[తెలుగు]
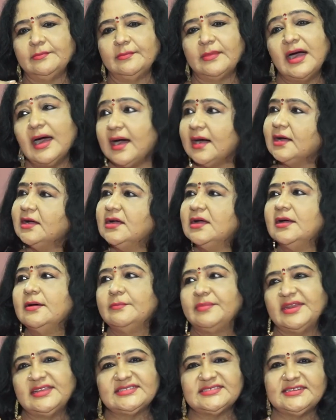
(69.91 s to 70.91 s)
మా
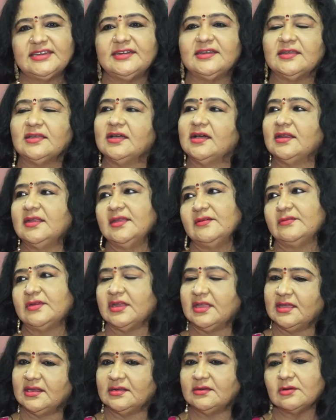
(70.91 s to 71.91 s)
ప్రెసిడెంట్కి కానీ
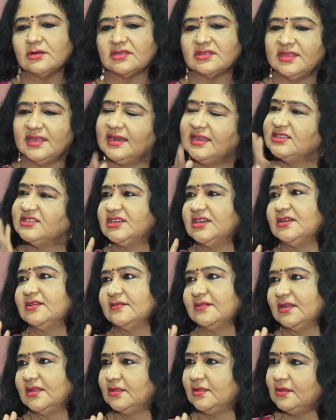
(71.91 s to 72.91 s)
ఎవరికైనా ఒక తెలియజేయడం
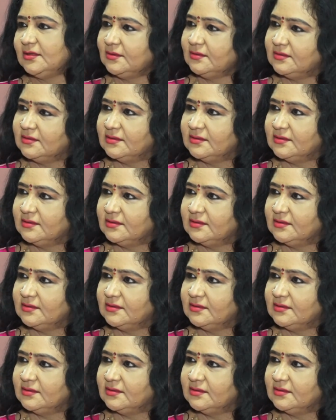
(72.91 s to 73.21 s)
అనేది